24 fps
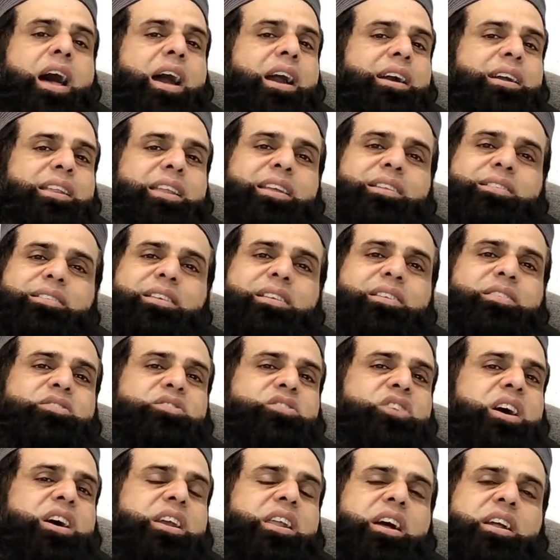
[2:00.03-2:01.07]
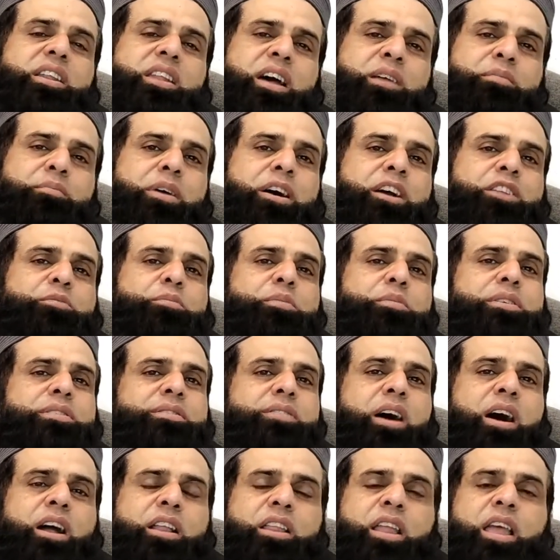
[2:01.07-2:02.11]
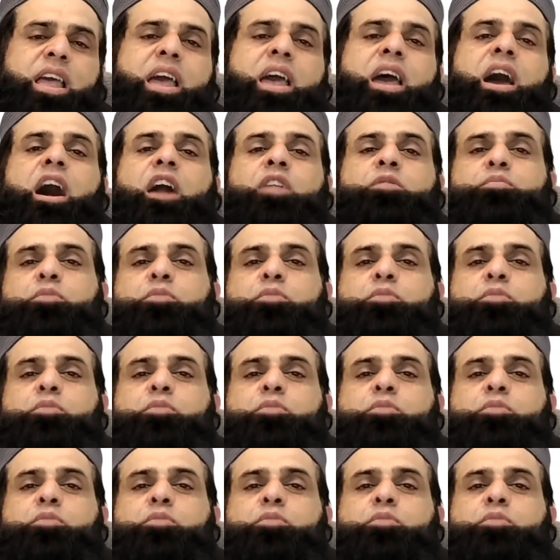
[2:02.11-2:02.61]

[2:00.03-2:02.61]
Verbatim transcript: अगर ये तीन चार अलामत भी साथ हैं हाथ